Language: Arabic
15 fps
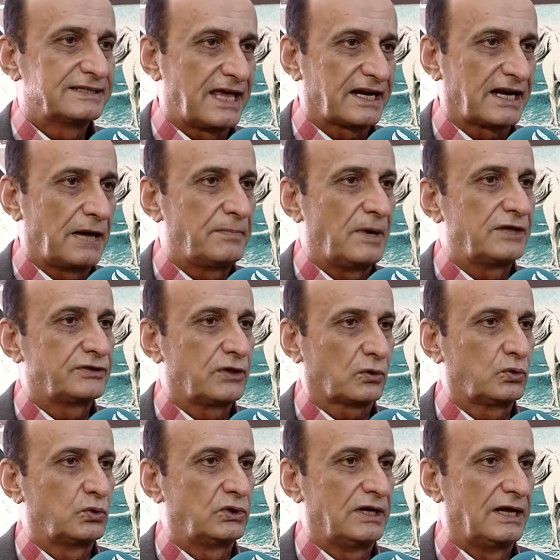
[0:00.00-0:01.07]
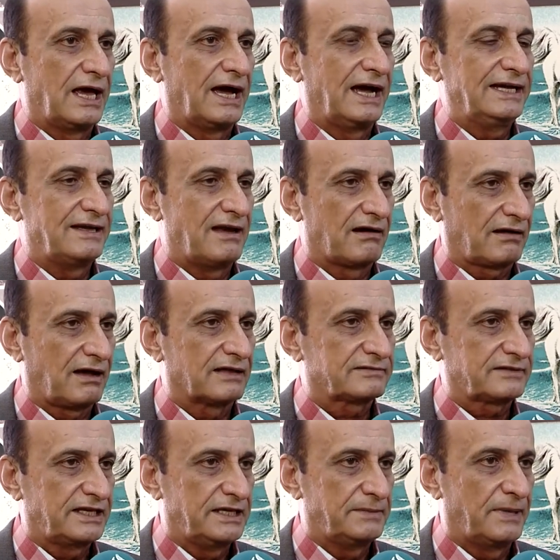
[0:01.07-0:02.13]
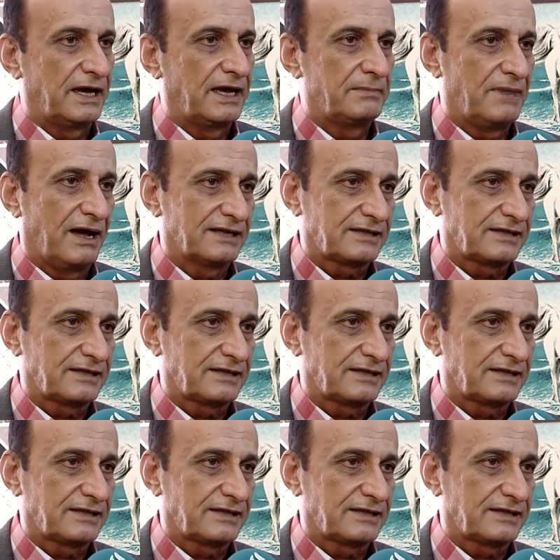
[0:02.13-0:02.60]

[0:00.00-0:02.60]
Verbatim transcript: ترغب أن تكون لها علاقات طيبة مع